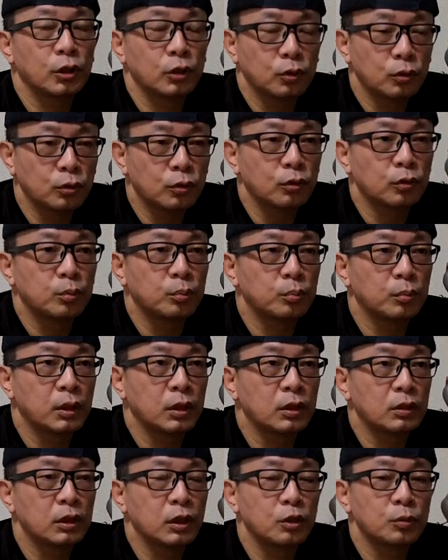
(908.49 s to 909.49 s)
けど、
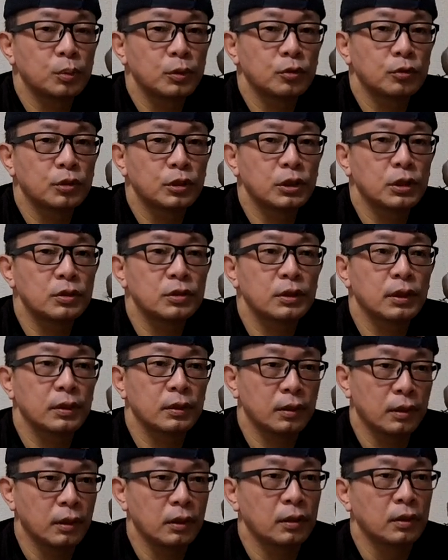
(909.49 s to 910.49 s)
まあ、なるべく気ぃつけ
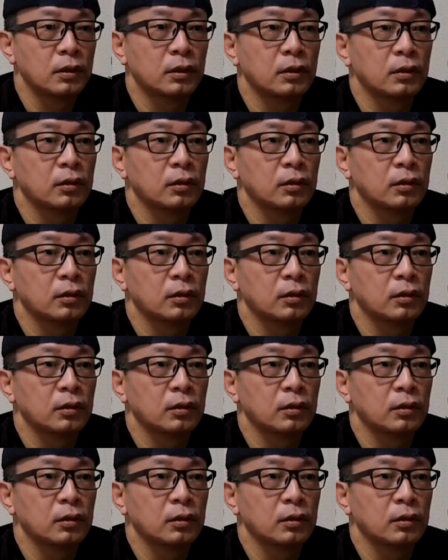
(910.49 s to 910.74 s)
て